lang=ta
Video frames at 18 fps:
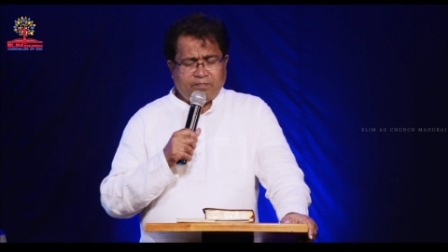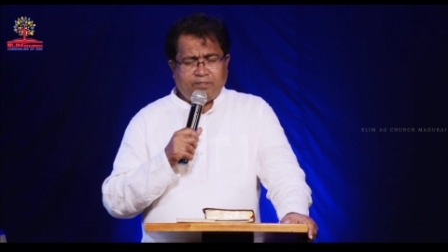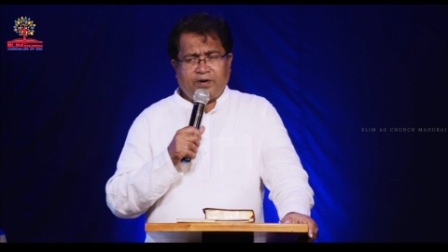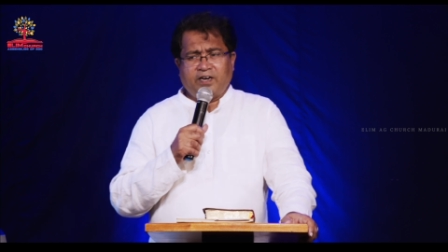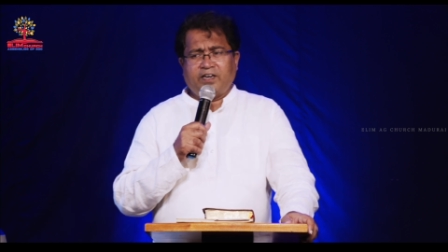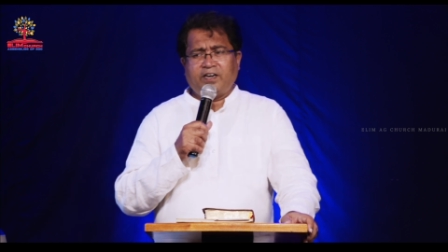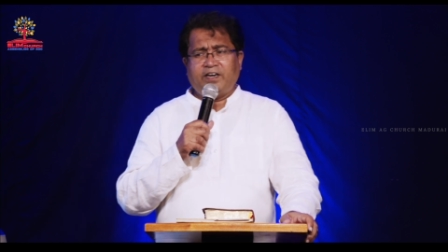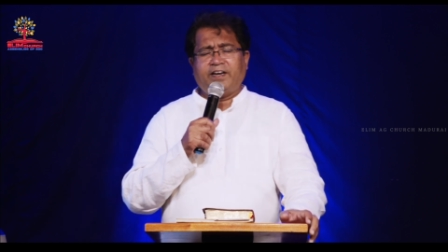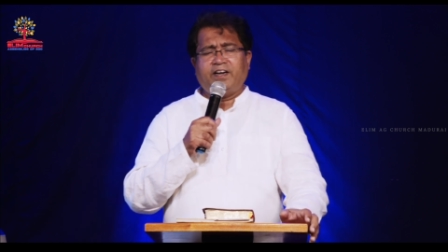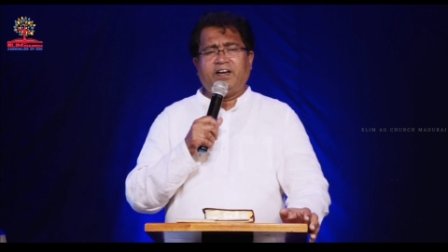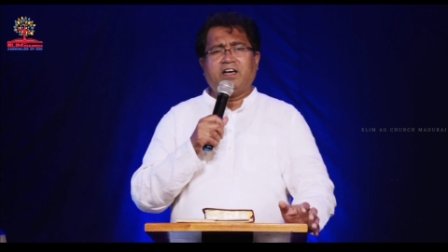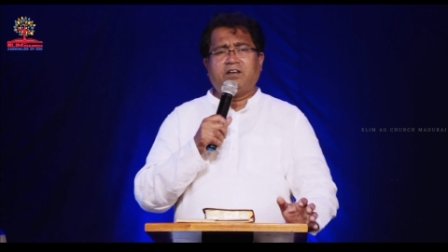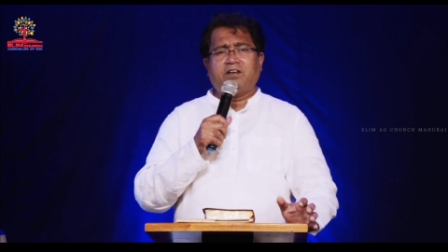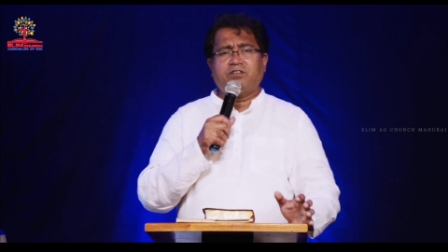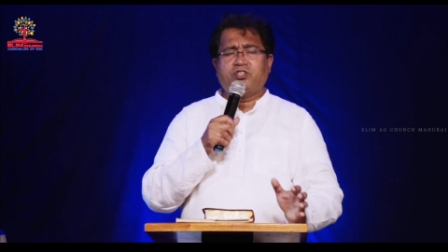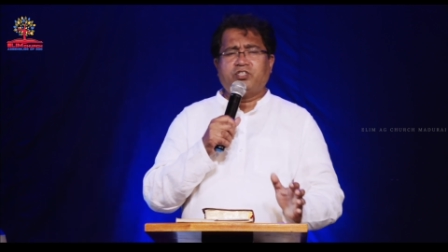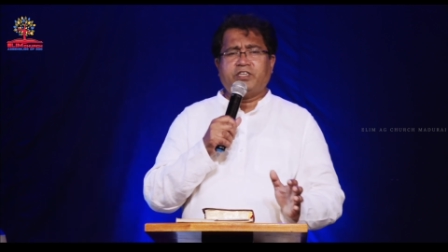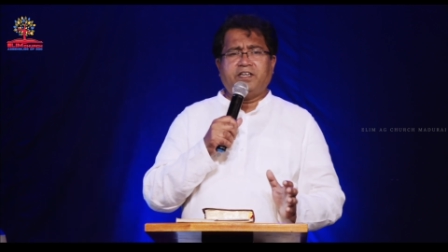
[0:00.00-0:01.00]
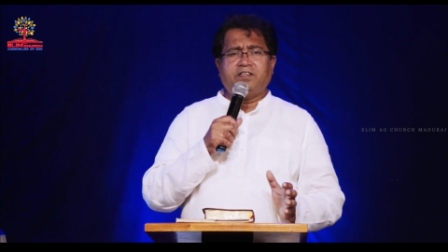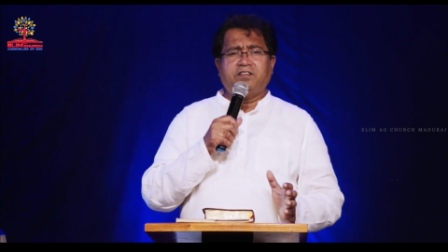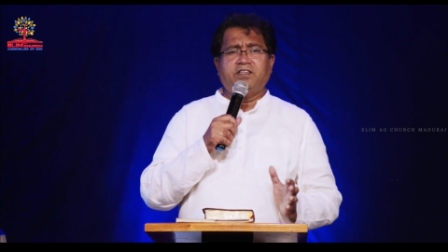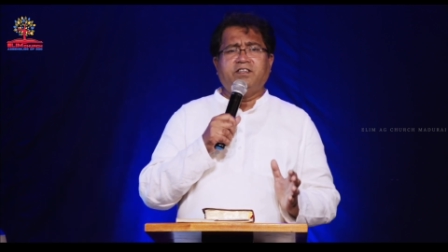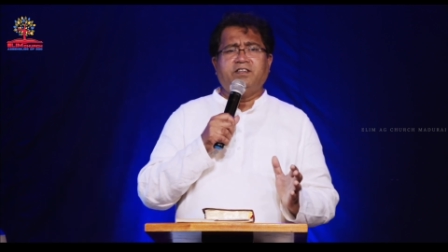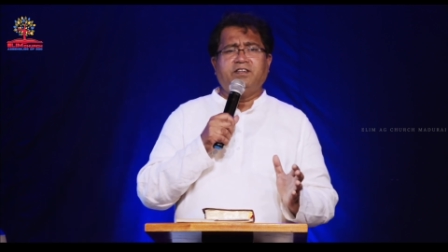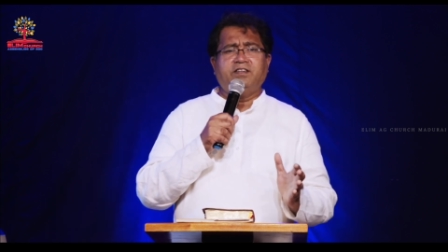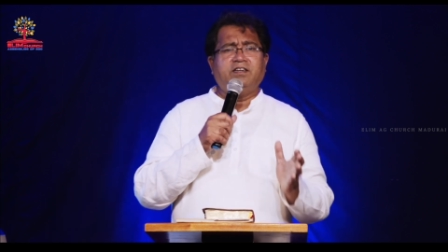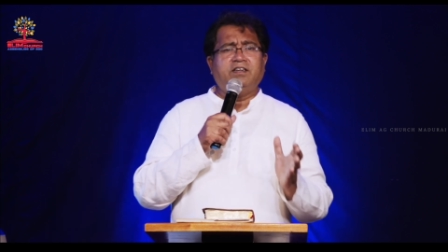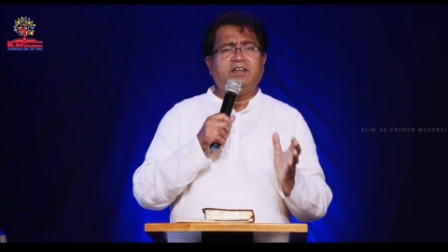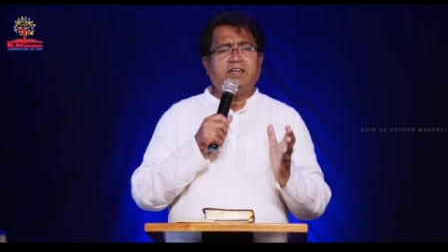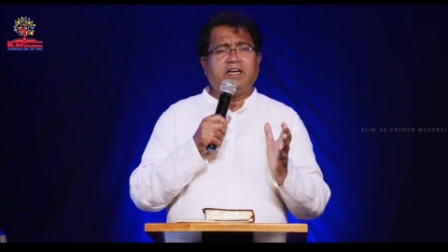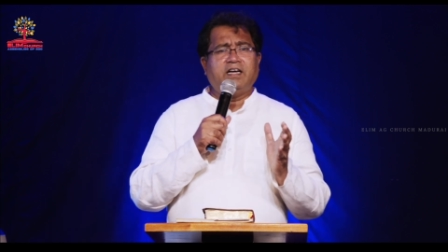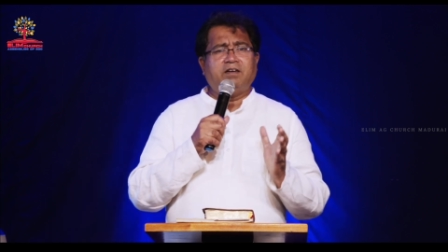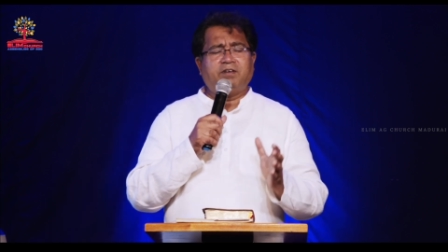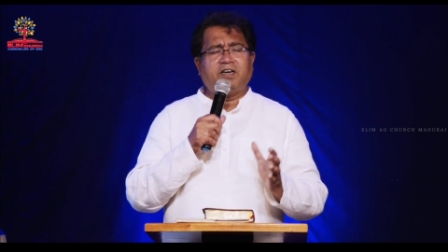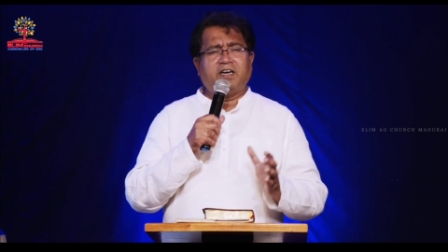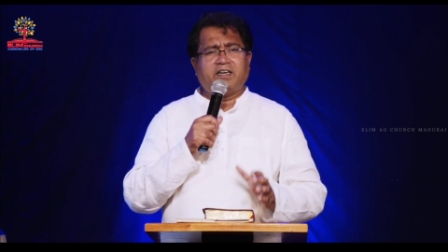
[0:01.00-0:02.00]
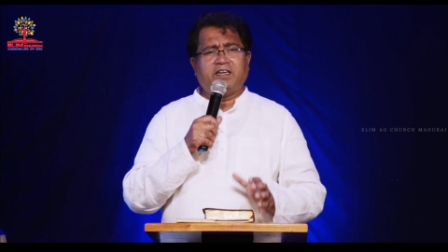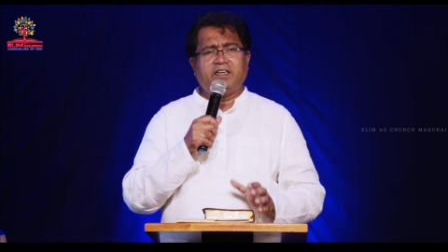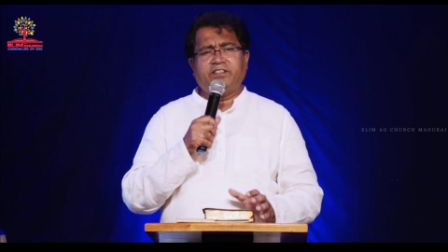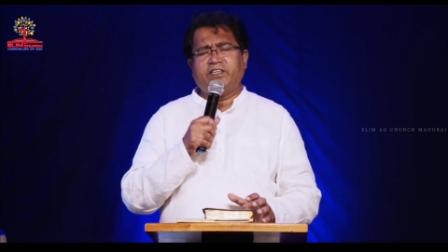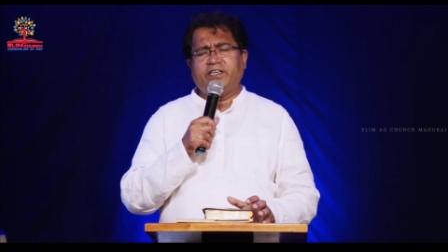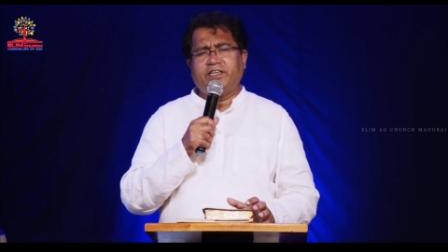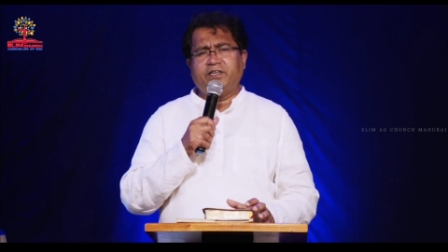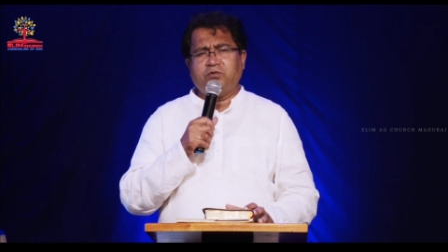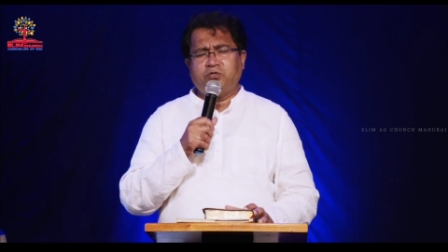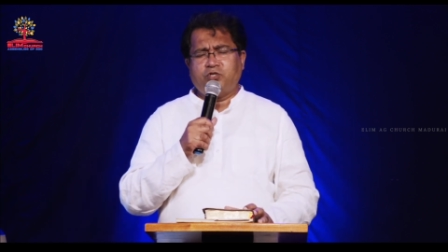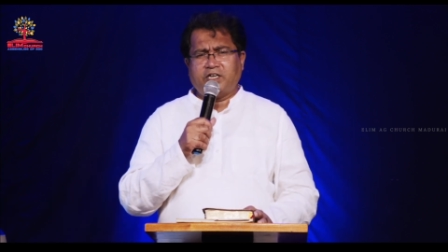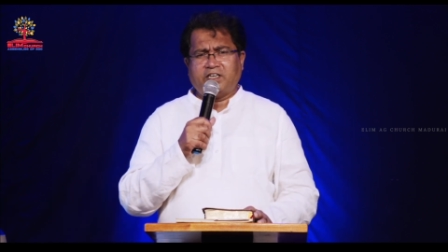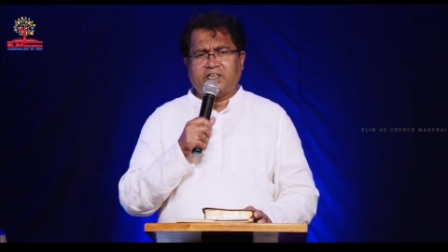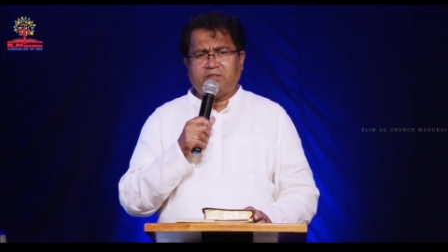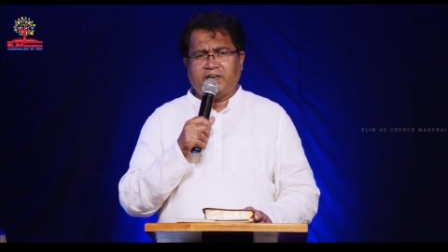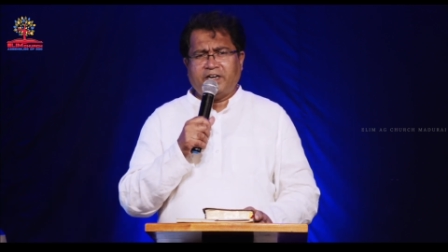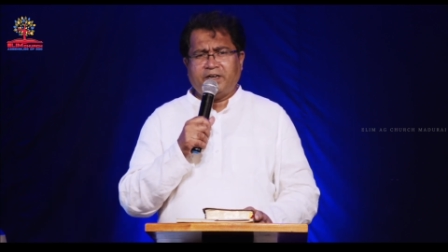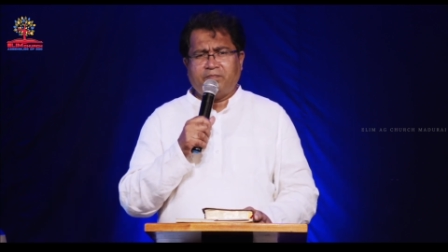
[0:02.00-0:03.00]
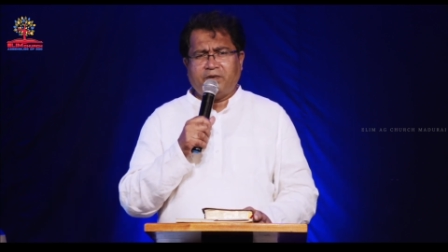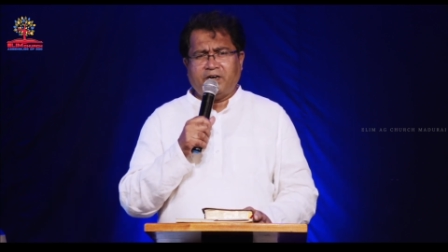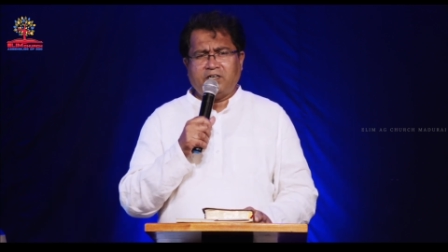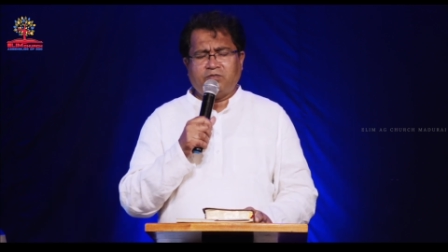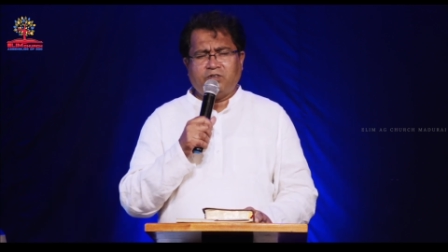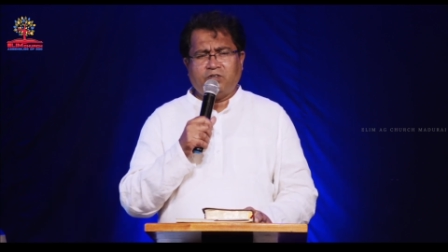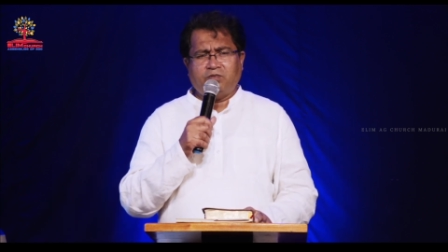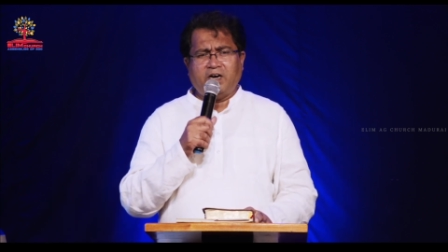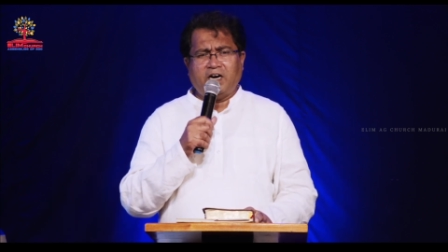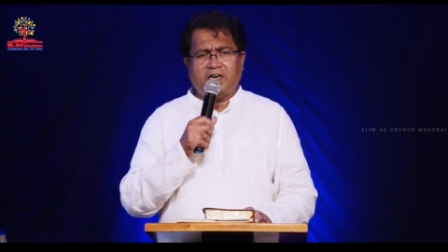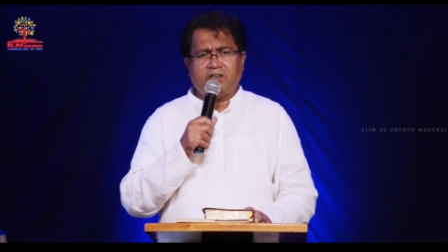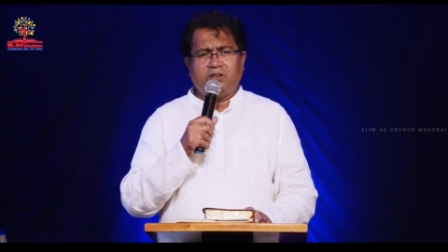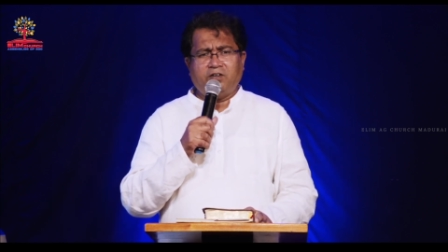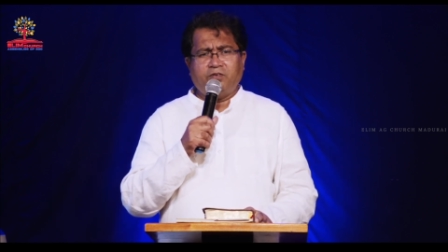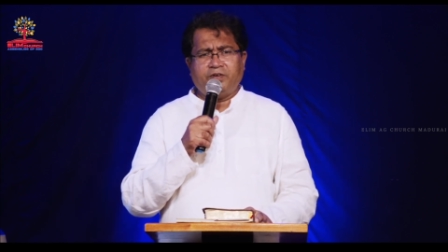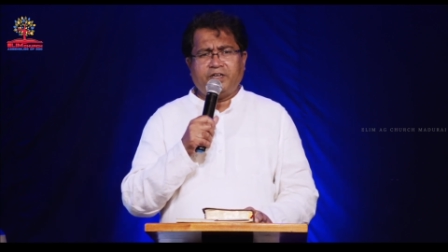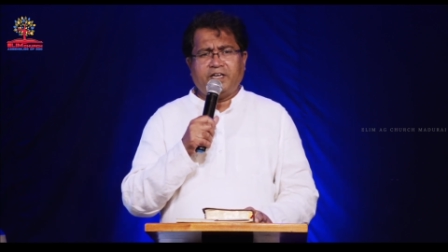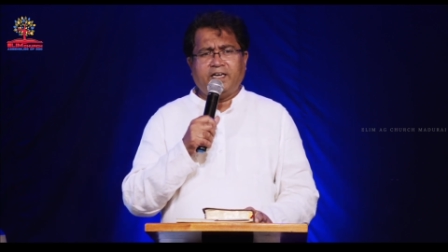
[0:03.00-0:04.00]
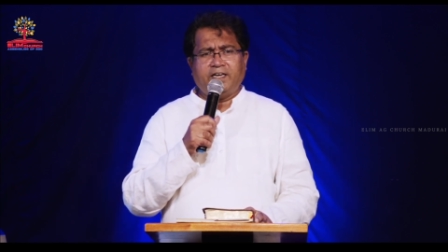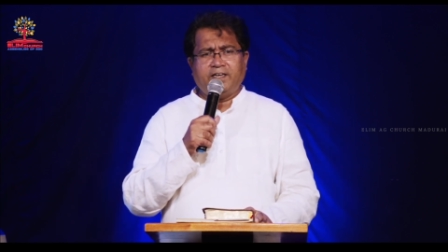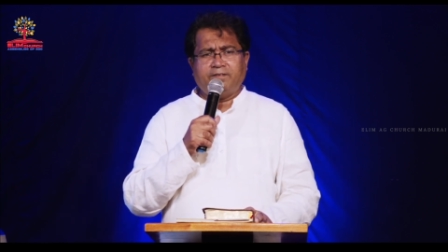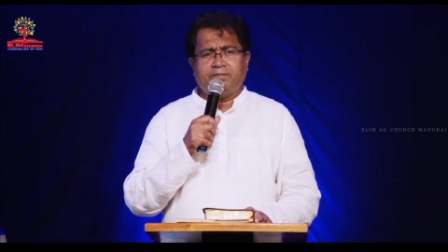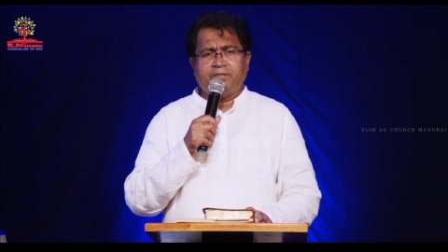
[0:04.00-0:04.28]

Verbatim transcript: பாடலை எல்லாரும் சேர்ந்து நாம் கரங்களை தட்டி உற்சாகமாய் பாடுவோம் அலலோயா